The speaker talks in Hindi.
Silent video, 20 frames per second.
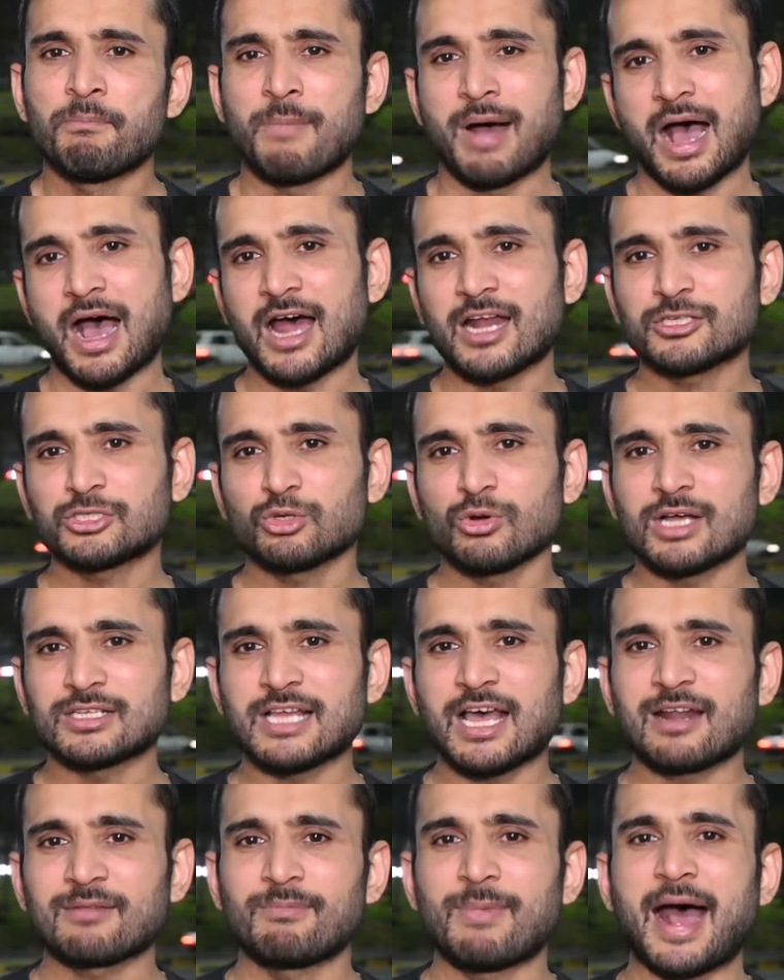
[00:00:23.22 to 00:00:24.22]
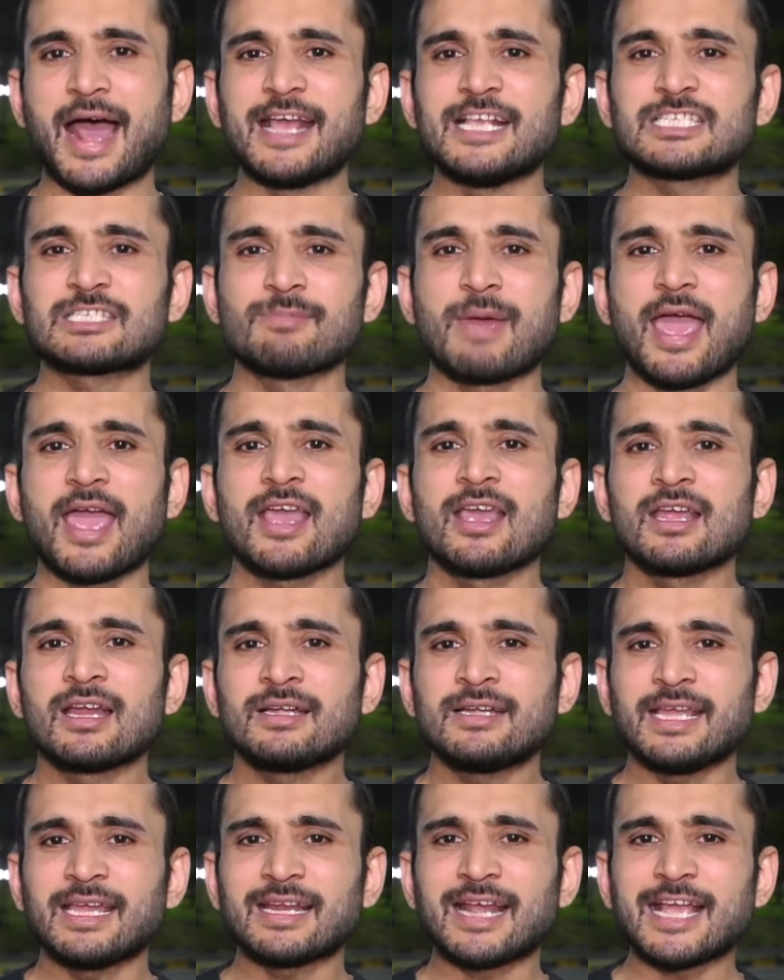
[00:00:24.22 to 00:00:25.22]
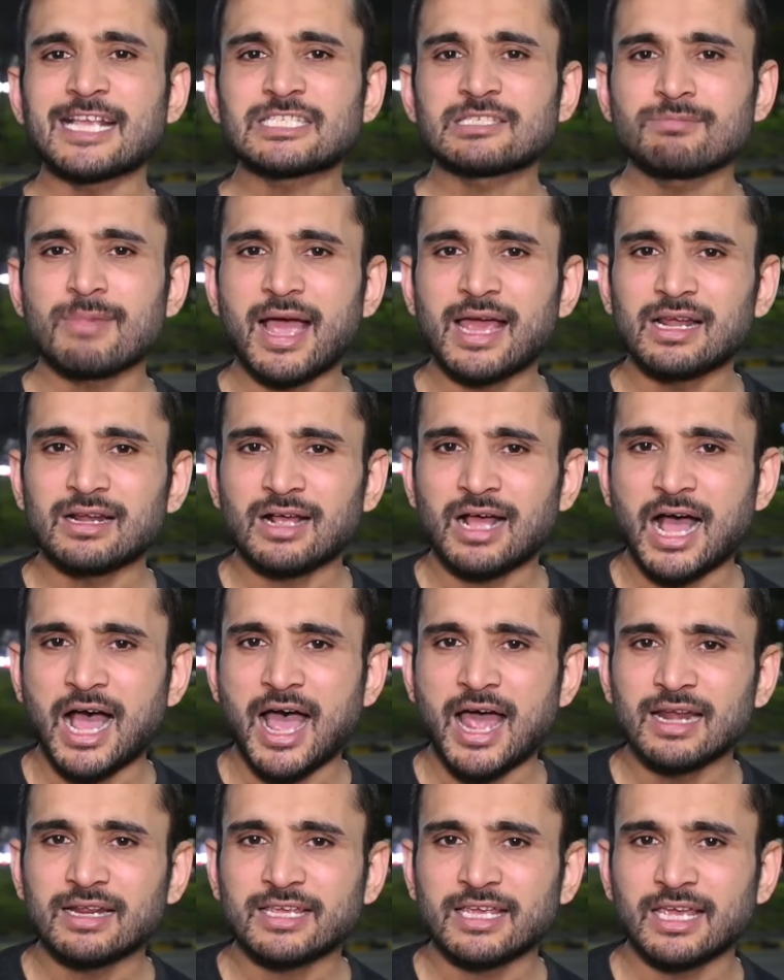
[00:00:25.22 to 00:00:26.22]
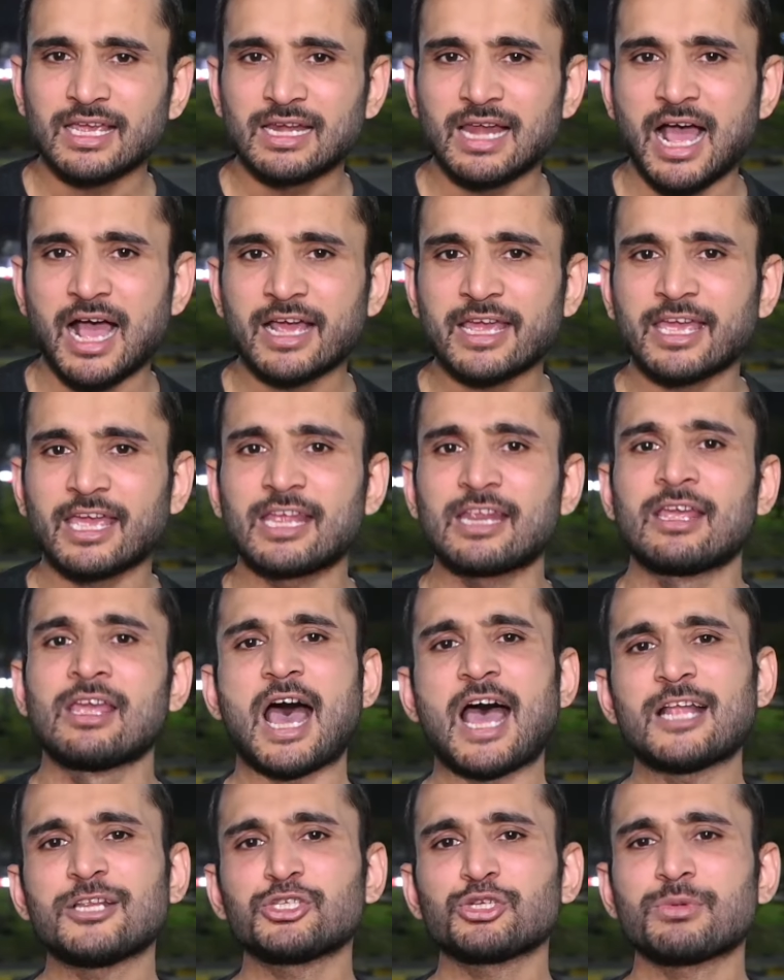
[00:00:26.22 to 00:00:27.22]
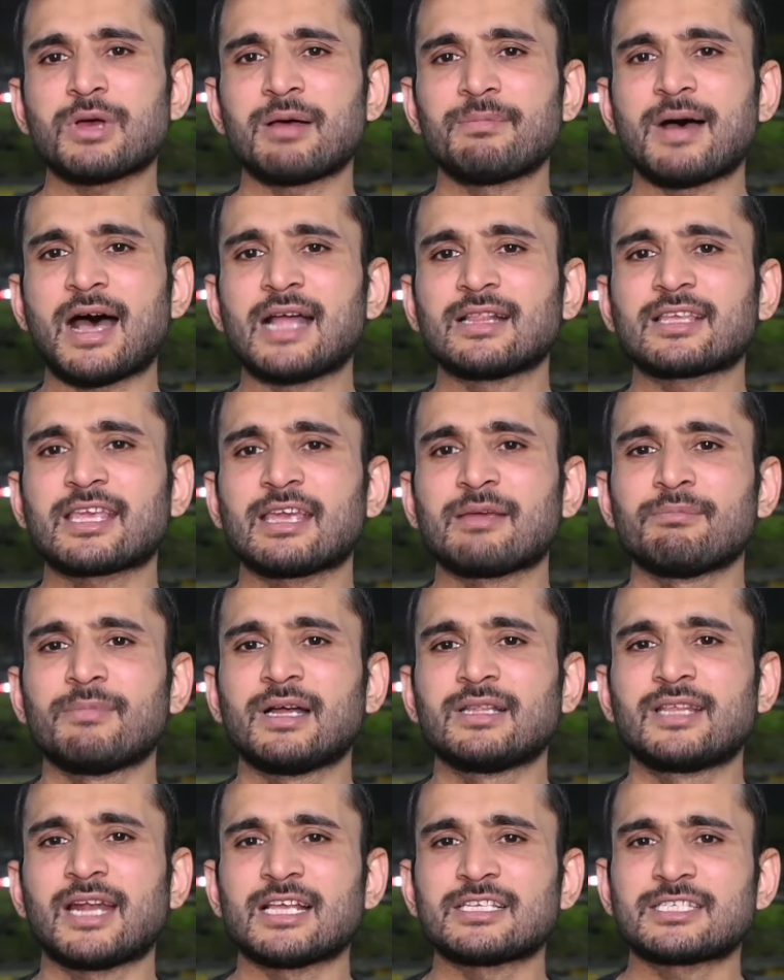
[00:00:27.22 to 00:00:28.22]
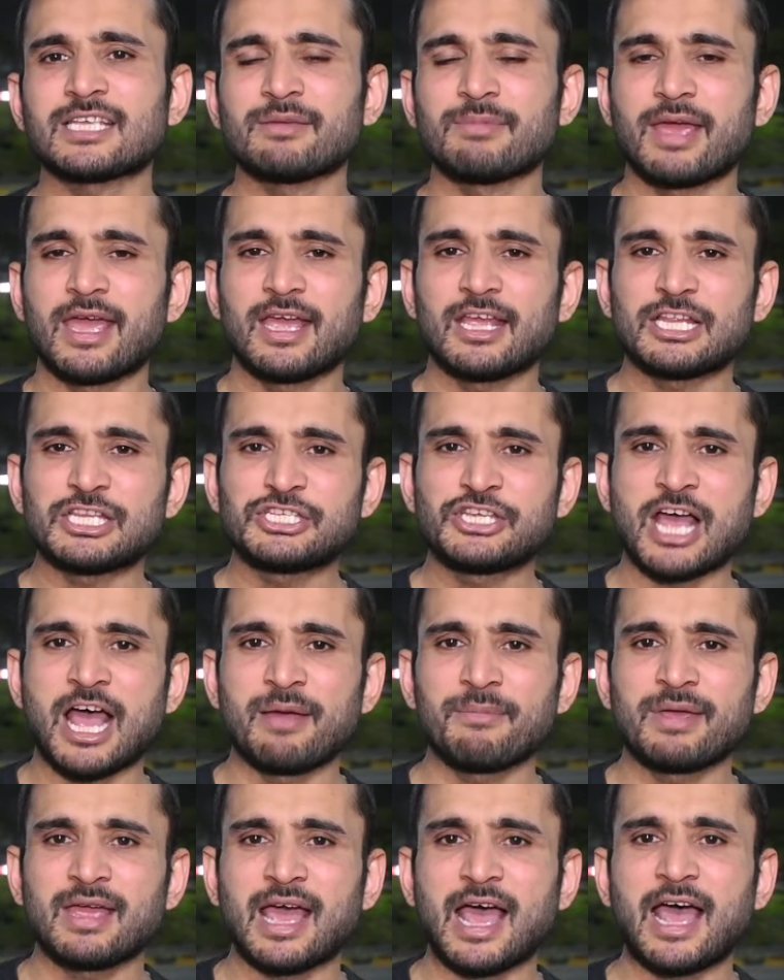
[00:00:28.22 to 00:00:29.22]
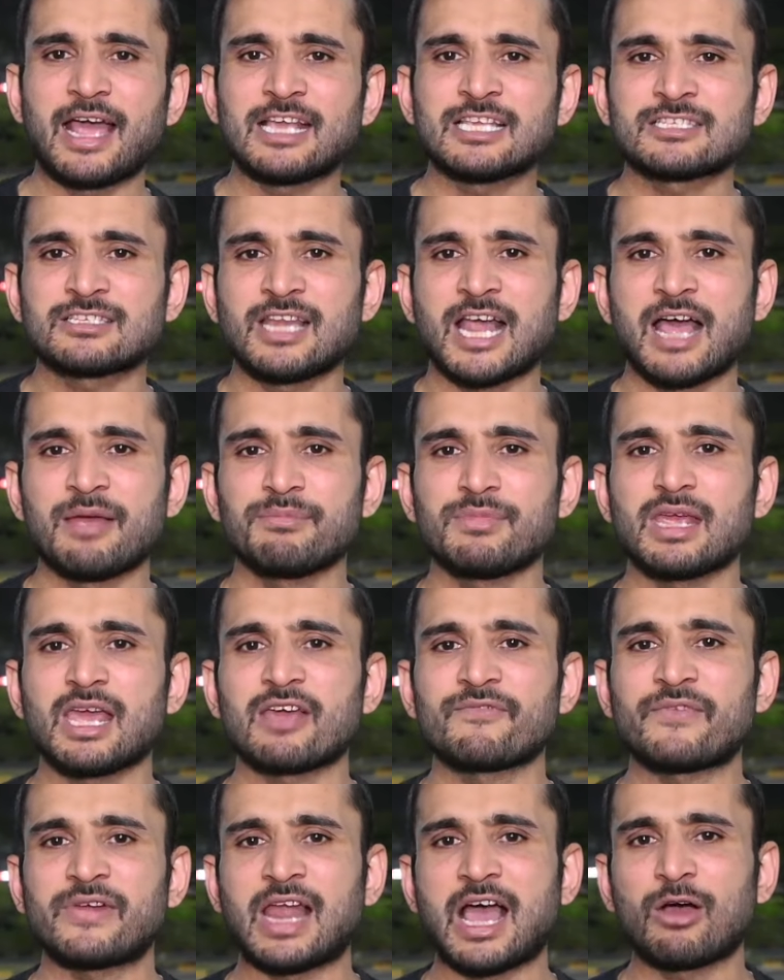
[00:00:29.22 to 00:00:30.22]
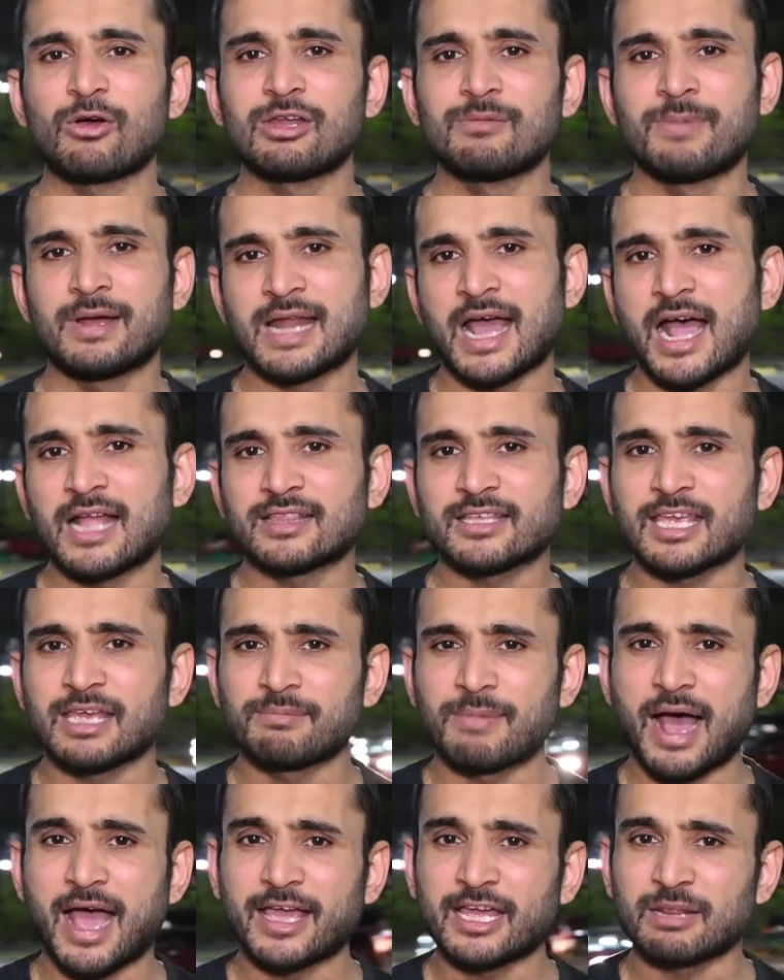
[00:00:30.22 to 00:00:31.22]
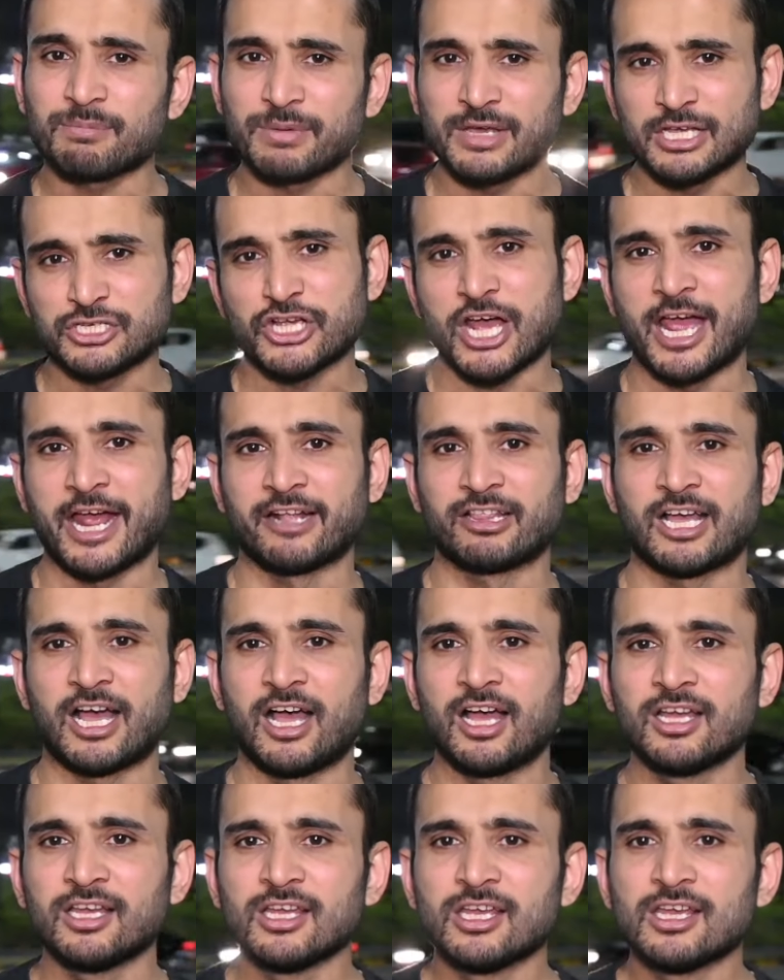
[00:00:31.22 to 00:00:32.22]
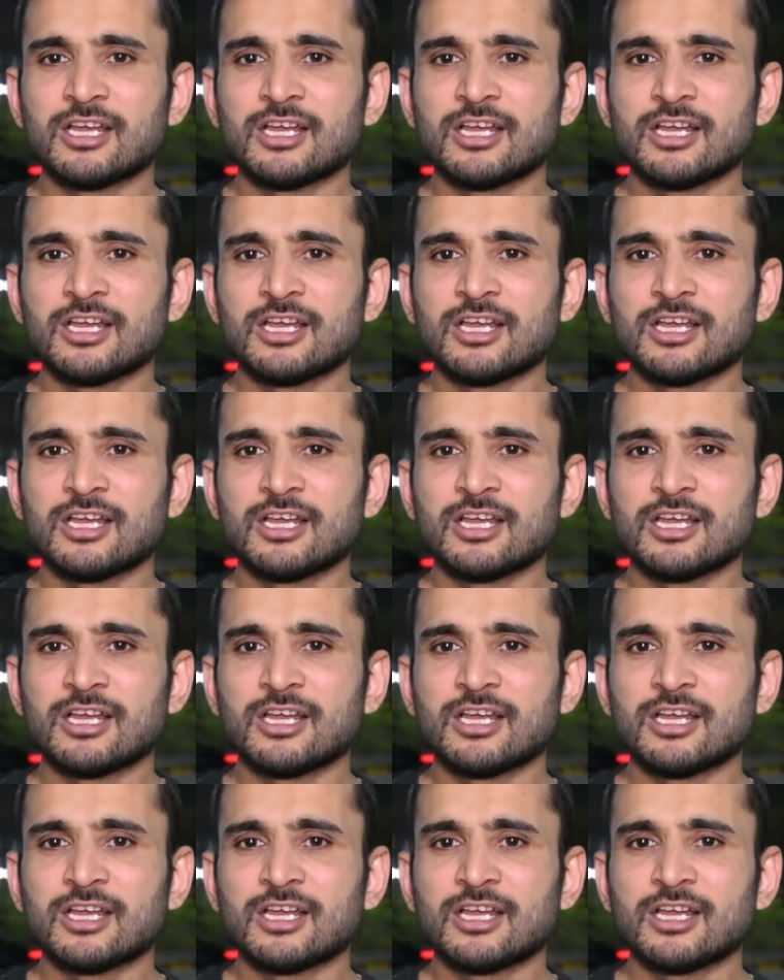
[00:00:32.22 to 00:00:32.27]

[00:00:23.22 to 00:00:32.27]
मार्च 2022 में डेरा इसमाइल खान के इलाके अंजुमाबाद के मदरसे में जामिया इस्लामिया फलाहुल बनात के बाहर पेश आया था